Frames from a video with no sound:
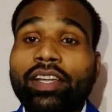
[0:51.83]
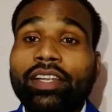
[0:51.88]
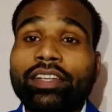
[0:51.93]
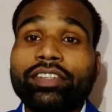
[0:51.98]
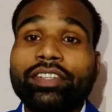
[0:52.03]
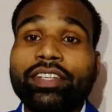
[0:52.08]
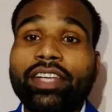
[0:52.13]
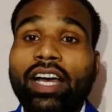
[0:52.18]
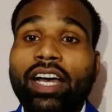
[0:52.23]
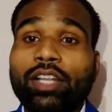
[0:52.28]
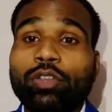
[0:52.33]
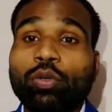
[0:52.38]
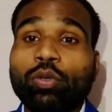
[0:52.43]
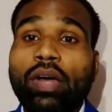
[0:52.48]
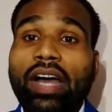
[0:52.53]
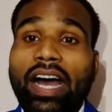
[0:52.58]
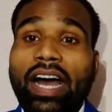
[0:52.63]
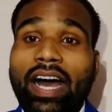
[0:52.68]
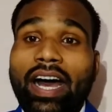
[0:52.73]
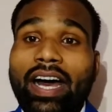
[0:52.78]
जी हाँ तो
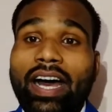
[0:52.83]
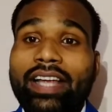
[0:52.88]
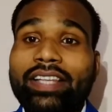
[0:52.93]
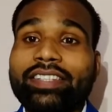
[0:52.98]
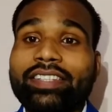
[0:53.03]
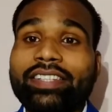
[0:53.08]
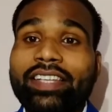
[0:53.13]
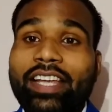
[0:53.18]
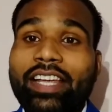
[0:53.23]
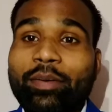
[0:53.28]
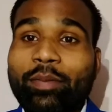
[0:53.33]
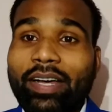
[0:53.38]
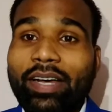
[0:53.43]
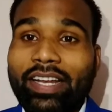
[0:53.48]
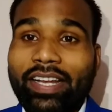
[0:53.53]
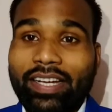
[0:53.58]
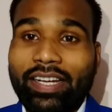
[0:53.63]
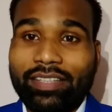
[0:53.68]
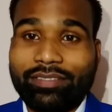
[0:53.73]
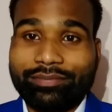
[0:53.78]
आज से
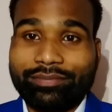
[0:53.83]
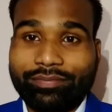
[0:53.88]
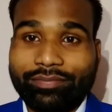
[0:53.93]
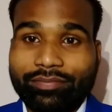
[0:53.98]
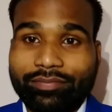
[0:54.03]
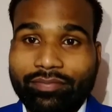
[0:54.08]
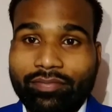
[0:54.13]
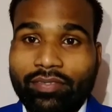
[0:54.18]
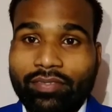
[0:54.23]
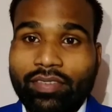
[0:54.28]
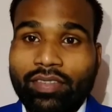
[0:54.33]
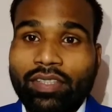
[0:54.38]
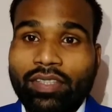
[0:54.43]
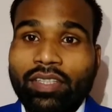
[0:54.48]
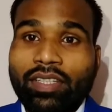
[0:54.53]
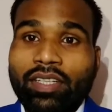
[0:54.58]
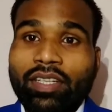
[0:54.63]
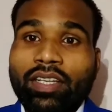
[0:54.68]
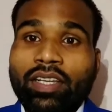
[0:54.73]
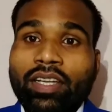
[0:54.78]
हमारा
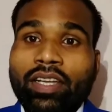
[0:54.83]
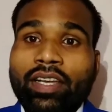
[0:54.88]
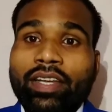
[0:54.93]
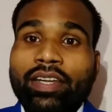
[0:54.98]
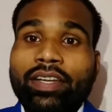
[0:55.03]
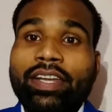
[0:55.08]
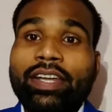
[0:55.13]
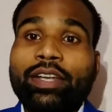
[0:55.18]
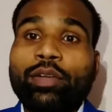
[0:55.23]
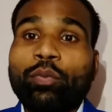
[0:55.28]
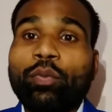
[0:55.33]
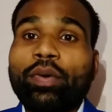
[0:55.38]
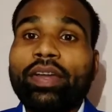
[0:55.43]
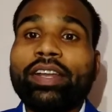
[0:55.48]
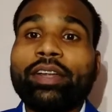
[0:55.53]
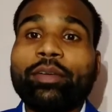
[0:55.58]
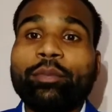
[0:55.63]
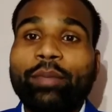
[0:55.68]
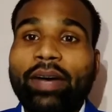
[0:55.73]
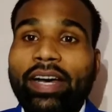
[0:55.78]

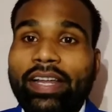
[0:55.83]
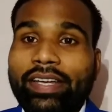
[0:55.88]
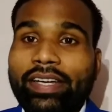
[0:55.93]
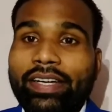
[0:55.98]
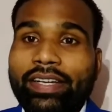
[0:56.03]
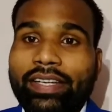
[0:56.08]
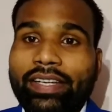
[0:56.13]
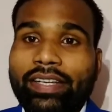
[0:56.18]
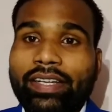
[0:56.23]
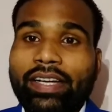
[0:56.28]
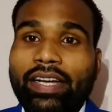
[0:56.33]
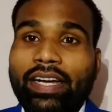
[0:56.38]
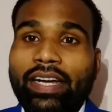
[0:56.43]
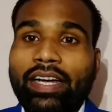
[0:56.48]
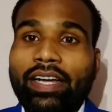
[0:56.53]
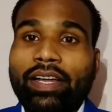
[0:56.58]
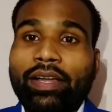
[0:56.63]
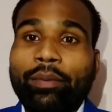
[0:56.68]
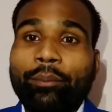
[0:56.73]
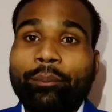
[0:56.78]
नेटवर्क मार्केटिंग का
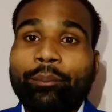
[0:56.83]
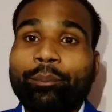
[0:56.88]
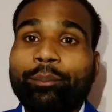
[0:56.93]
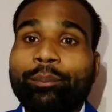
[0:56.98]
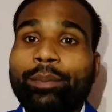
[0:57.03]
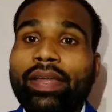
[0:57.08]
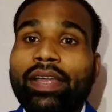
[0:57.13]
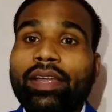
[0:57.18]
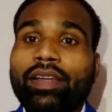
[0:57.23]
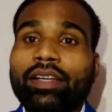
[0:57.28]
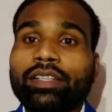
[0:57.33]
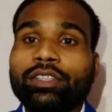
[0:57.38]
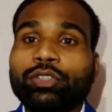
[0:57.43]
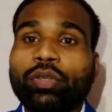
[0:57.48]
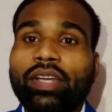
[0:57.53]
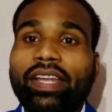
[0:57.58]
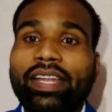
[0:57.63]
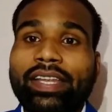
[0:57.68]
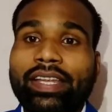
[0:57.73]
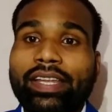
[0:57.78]
जो
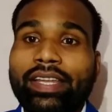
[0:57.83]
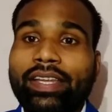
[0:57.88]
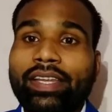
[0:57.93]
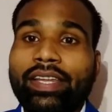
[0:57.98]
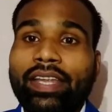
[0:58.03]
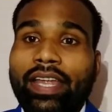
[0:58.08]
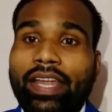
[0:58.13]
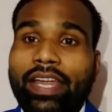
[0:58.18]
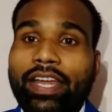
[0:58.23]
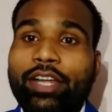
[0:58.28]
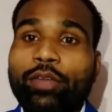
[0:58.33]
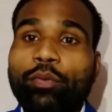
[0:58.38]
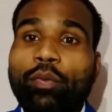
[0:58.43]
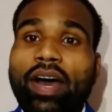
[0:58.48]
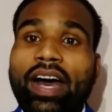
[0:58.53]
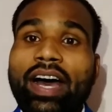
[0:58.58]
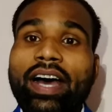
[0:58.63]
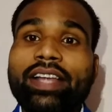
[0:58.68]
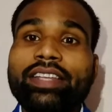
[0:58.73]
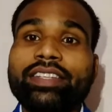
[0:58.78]
है कि
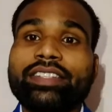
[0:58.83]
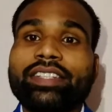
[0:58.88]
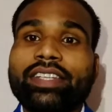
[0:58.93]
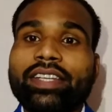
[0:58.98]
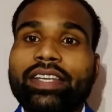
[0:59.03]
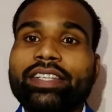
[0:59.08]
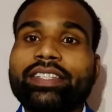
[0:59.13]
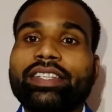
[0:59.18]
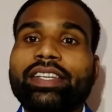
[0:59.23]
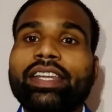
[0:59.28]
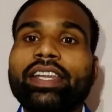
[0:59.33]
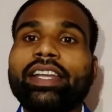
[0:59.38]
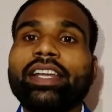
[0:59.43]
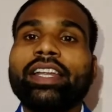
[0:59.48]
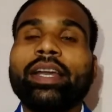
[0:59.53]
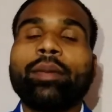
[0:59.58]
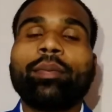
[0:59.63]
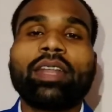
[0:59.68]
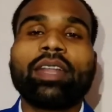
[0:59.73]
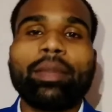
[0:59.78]
एडवांस स्किल
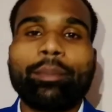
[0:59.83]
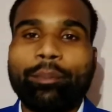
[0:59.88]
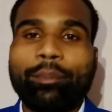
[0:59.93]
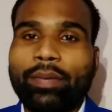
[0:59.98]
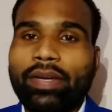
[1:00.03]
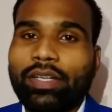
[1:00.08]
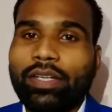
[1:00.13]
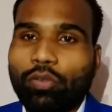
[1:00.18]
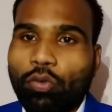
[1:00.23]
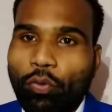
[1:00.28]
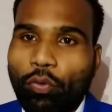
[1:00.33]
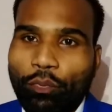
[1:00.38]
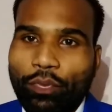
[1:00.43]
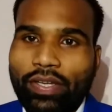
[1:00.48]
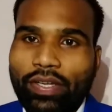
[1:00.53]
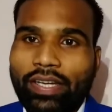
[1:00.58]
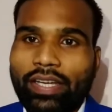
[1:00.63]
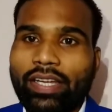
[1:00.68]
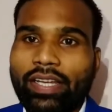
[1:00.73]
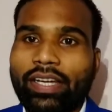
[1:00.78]
डेवलपमेंट
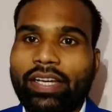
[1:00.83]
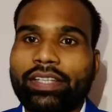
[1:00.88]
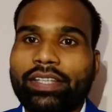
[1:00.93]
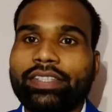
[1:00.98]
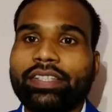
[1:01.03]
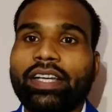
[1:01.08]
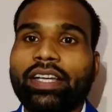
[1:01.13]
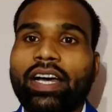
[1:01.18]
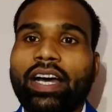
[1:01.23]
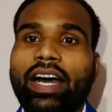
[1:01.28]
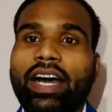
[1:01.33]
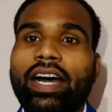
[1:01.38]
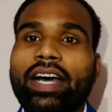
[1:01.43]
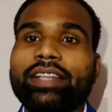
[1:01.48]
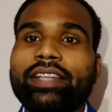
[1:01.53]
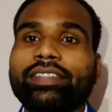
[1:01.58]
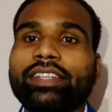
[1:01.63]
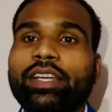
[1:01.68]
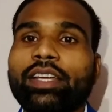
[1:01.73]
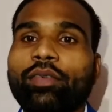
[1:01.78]
टॉपिक रहेगा जी हाँ आज
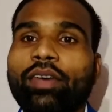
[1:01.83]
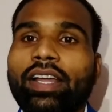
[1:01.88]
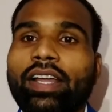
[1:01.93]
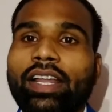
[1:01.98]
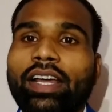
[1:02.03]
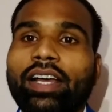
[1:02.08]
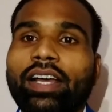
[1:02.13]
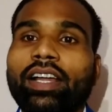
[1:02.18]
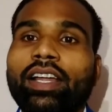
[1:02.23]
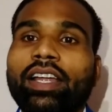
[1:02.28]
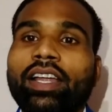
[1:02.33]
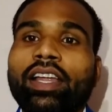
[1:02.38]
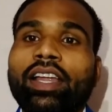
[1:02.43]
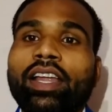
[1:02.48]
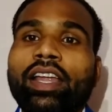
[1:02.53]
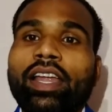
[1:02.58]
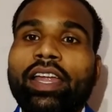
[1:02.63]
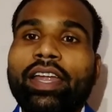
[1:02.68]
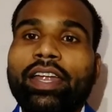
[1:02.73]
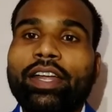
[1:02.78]
से हमारा
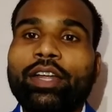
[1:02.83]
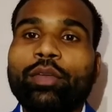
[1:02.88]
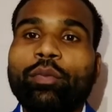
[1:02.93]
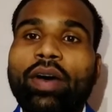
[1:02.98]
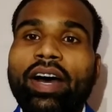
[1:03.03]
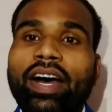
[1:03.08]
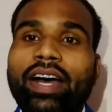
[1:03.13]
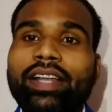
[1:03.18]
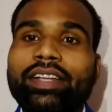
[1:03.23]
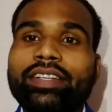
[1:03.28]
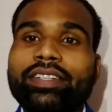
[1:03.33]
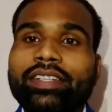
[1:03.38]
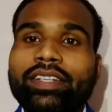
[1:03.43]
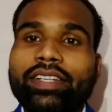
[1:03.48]
एडवांस